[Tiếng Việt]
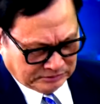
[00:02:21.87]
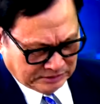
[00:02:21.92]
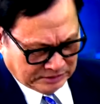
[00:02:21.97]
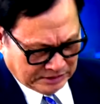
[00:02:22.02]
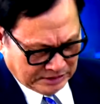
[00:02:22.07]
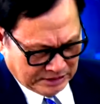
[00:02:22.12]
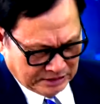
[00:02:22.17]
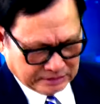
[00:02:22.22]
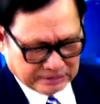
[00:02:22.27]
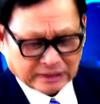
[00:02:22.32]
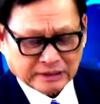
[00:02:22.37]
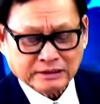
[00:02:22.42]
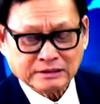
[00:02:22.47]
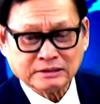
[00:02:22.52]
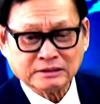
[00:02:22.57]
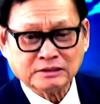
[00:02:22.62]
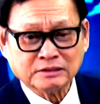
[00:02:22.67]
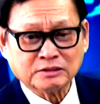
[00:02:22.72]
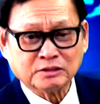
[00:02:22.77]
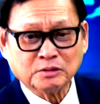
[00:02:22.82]
à, thị
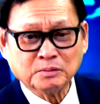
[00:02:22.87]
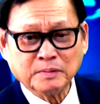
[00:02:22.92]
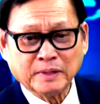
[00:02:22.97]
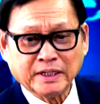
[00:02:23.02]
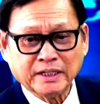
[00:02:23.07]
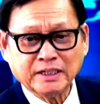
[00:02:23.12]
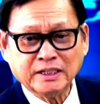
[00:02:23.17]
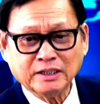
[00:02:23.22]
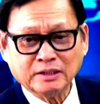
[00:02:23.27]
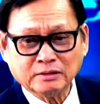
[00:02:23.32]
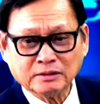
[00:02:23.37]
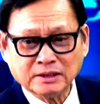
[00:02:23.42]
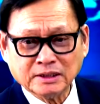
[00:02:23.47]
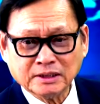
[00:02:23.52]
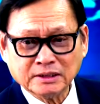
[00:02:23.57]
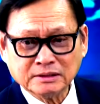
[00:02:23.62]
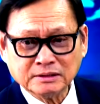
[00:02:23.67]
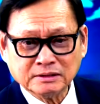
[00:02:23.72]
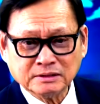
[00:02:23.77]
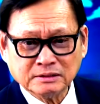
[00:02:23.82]
trường của Mỹ nhiều
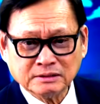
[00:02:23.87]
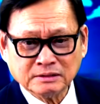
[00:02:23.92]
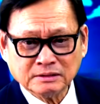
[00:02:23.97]
hơn